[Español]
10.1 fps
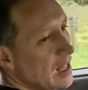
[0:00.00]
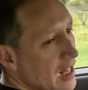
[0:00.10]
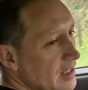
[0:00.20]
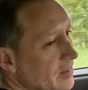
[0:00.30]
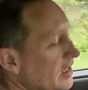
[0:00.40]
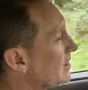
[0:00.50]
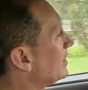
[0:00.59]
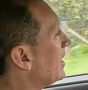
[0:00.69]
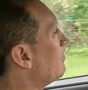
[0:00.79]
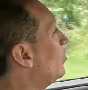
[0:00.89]
Además
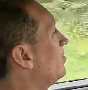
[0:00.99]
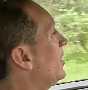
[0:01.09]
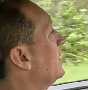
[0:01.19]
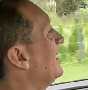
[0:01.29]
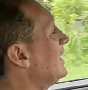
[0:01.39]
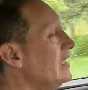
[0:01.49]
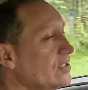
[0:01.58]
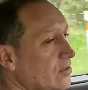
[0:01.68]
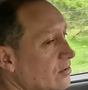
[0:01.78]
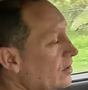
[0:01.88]
está muy bien
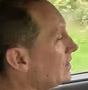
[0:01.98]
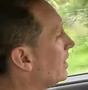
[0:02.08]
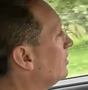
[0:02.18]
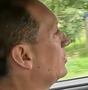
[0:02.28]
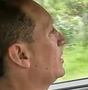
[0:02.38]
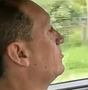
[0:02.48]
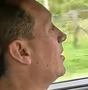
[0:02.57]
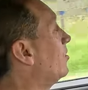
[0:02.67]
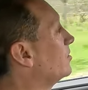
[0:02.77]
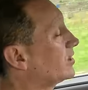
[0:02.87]
insonorizado, ese es un
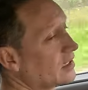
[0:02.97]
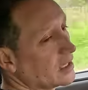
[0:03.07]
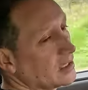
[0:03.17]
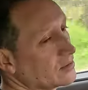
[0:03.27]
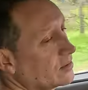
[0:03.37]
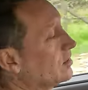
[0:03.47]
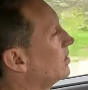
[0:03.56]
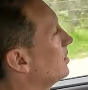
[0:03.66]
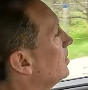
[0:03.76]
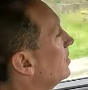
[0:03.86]
ajuste que hizo
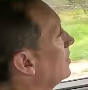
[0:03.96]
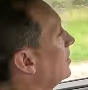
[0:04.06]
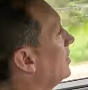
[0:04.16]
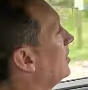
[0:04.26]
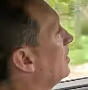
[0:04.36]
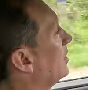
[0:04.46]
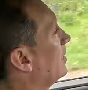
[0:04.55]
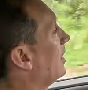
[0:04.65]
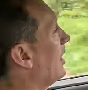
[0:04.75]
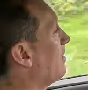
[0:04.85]

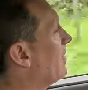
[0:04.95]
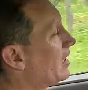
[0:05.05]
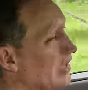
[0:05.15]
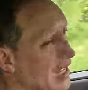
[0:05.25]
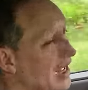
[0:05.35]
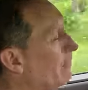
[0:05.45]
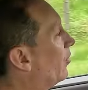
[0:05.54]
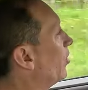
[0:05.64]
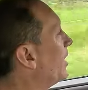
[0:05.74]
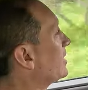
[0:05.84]
eh, la marca
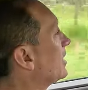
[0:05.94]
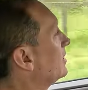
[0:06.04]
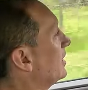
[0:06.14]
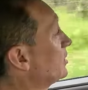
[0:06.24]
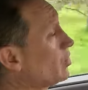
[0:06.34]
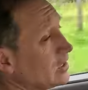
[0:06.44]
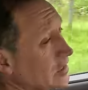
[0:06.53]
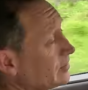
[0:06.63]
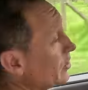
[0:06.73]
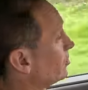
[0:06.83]
japonesa, de hecho a
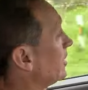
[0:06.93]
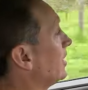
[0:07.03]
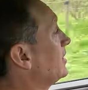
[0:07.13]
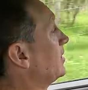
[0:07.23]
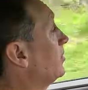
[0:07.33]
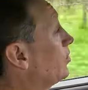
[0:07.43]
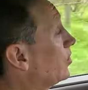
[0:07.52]
altas velocidades, teniendo